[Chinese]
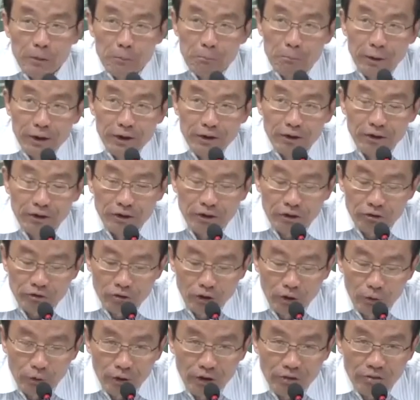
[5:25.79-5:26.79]
没有一个
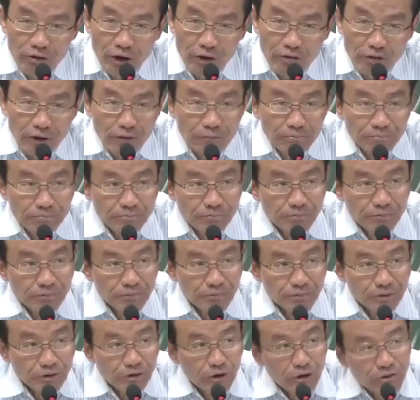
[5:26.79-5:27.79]
社会阶层
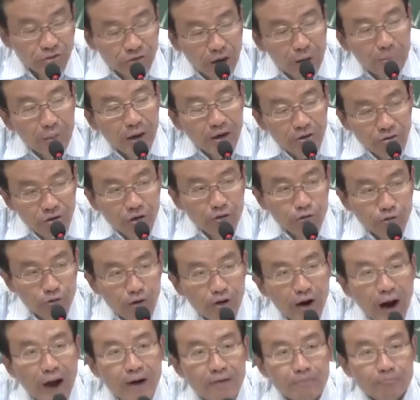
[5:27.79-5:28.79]
有生命幸
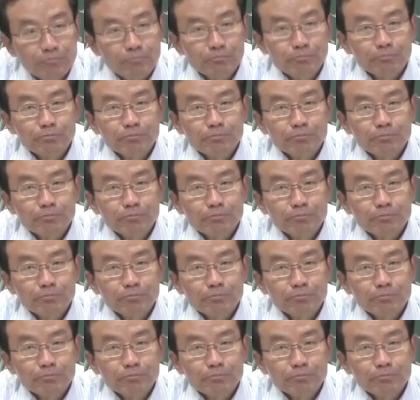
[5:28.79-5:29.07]
福感，